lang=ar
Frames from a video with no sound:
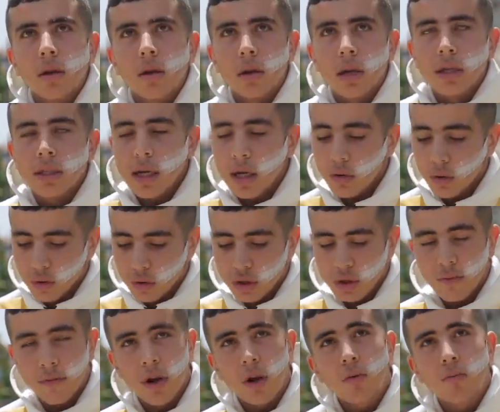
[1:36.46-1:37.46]
كانت عنده
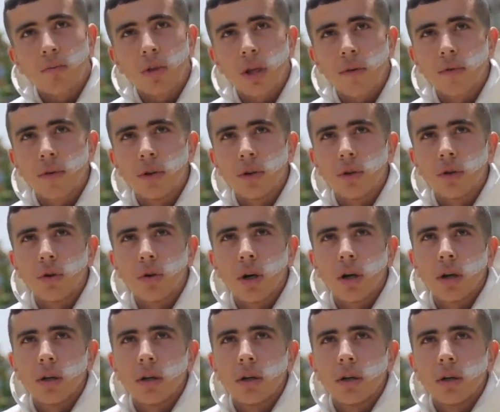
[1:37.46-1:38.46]
الشفره ومضى في يدو
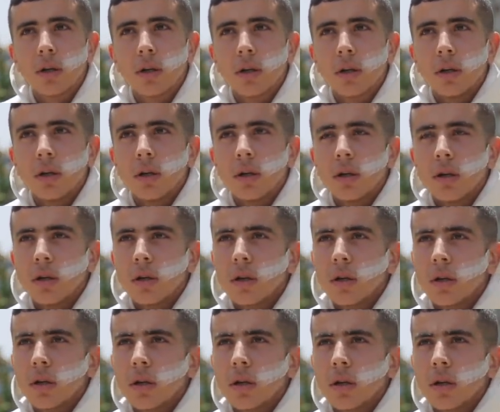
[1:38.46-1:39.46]
الدنيا
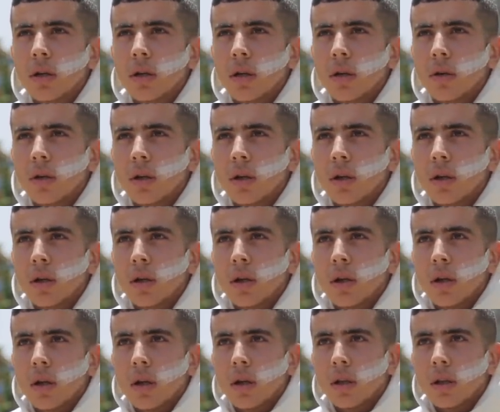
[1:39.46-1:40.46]
كانت خاويه
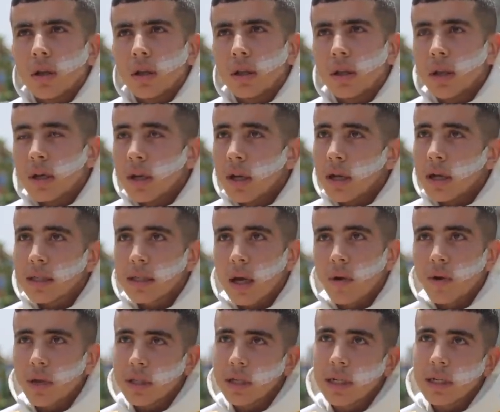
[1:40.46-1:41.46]
امرا الدنيا كانت
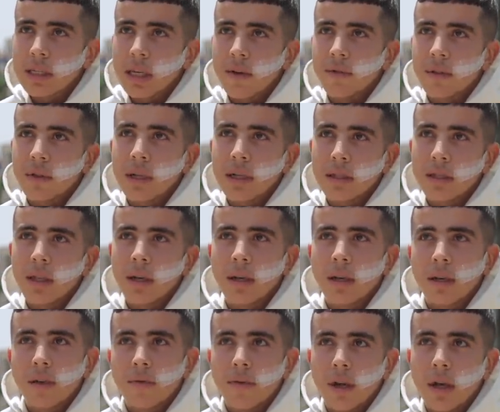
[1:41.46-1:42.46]
خاويه حتى كتعرف 12
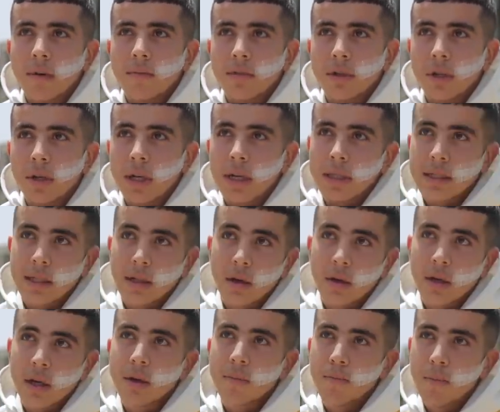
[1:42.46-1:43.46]
الليل فهمتي كان
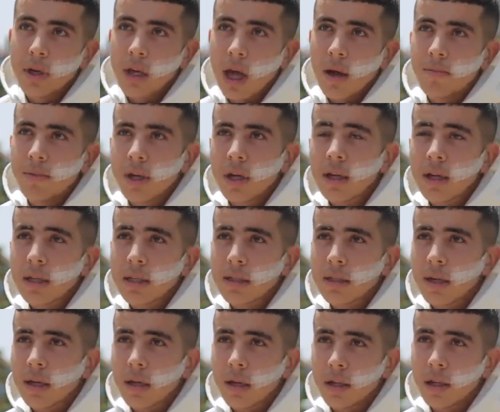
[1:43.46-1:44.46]
كان الاب ديالي
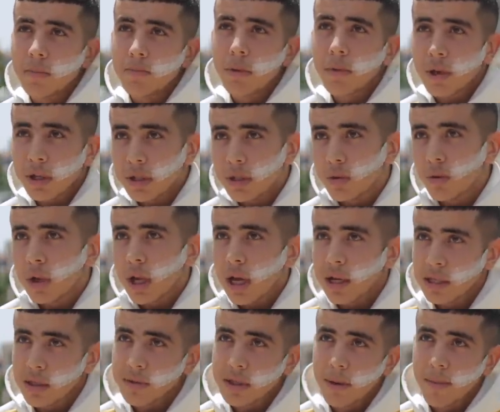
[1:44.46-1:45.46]
كيتسناني حدا باب حتى على
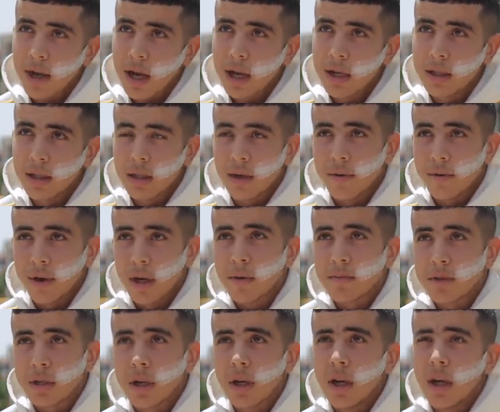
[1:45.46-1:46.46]
حسب صباح خدام
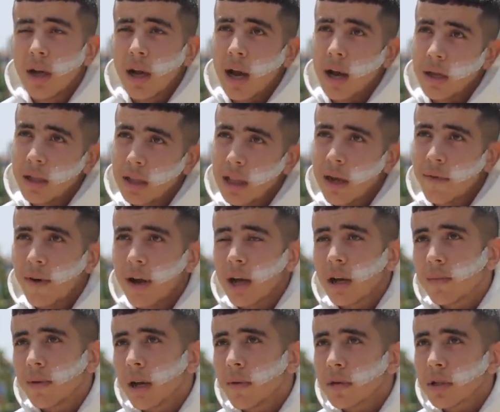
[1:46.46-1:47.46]
فهمتي قال لي طلع في
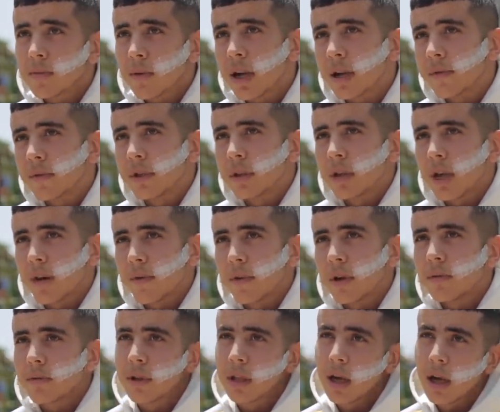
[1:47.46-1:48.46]
حالك ولا ما تبقى في الدار
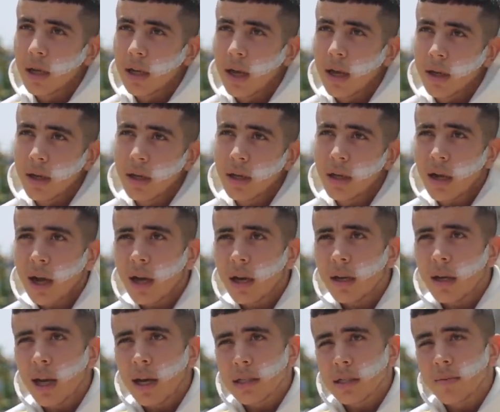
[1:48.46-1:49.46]
فهمت دار العائله قال لي
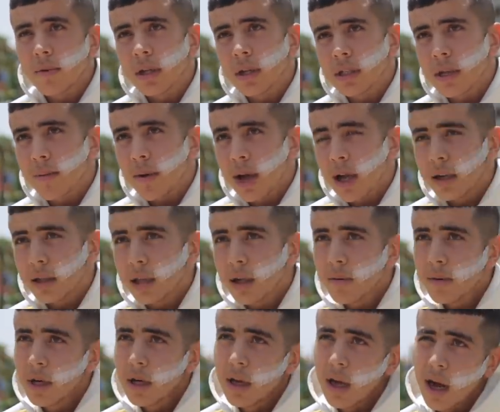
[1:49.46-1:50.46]
لا حسب انا صباح
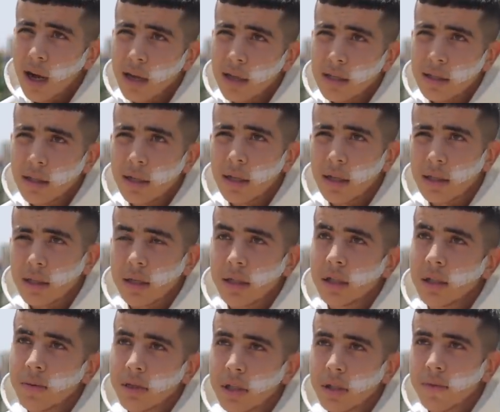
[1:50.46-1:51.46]
خدام قال لي نتسناك
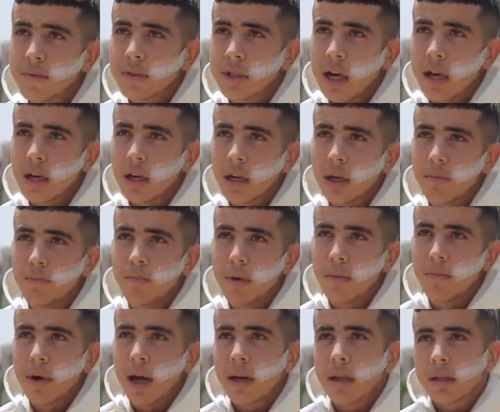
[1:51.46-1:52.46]
تجي باش نفتح لك
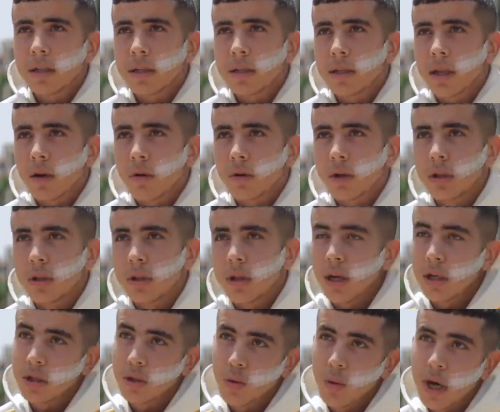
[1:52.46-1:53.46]
الباب ما عنديش يسار ضد
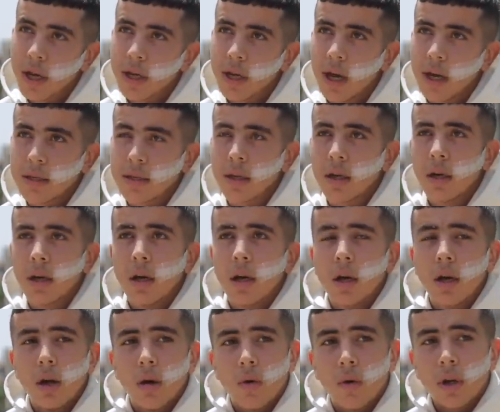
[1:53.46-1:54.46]
حتى شويه ناس
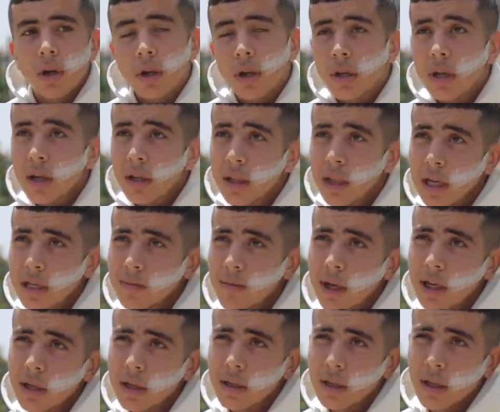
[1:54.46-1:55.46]
وانا اللي طلعت مع
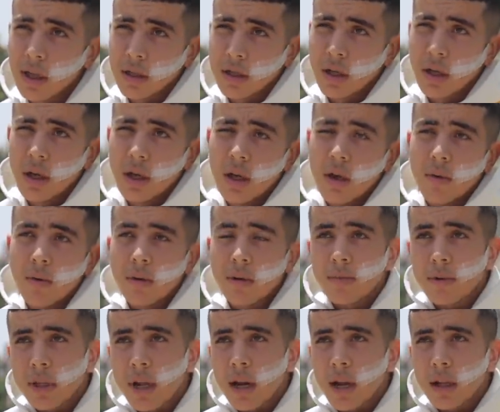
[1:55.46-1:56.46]
ديك 12
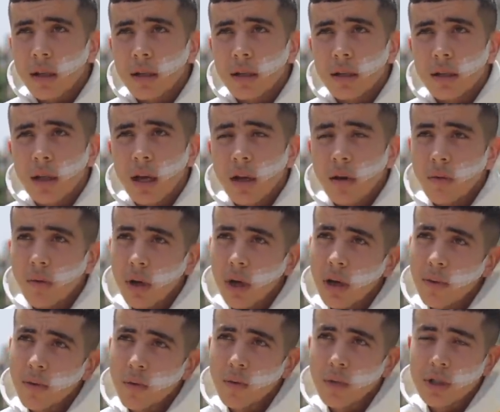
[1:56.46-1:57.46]
نطلع من الدار
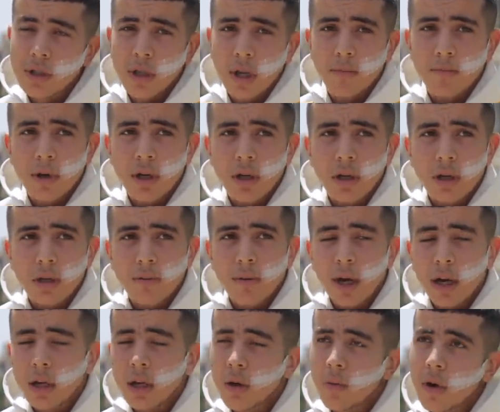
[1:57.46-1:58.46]
قريب نوصل ما
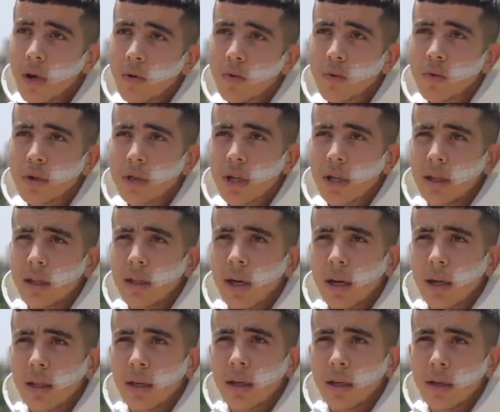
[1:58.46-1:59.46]
باقي لي والو نوصل
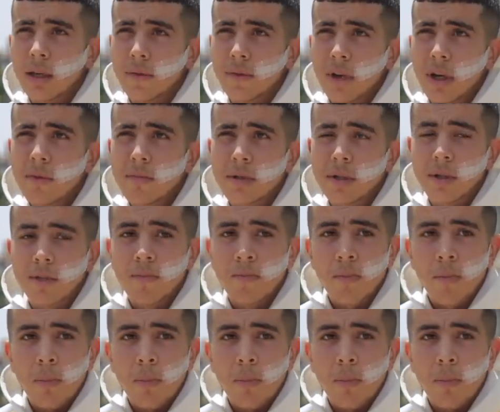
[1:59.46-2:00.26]
للدار ديالنا فهمتي